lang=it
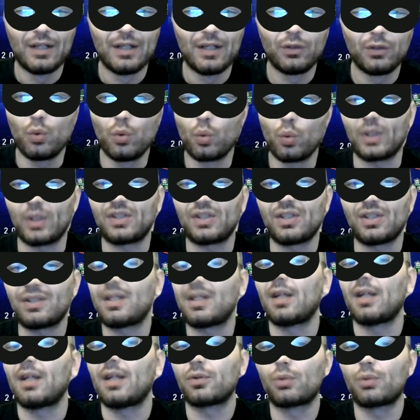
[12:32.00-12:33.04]
dunque ci
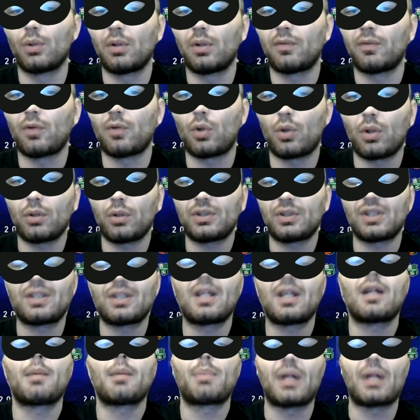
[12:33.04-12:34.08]
tiene il suo lavoro, ci
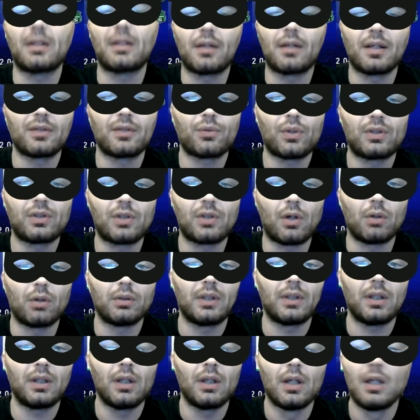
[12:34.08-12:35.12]
tiene a prendere i suoi
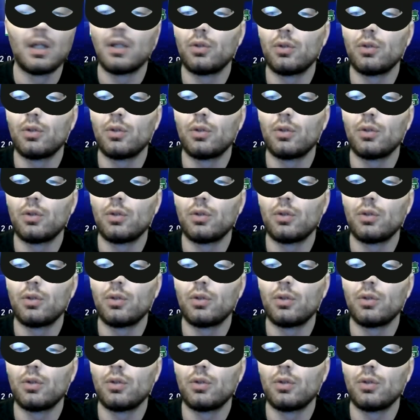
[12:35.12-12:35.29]
soldi,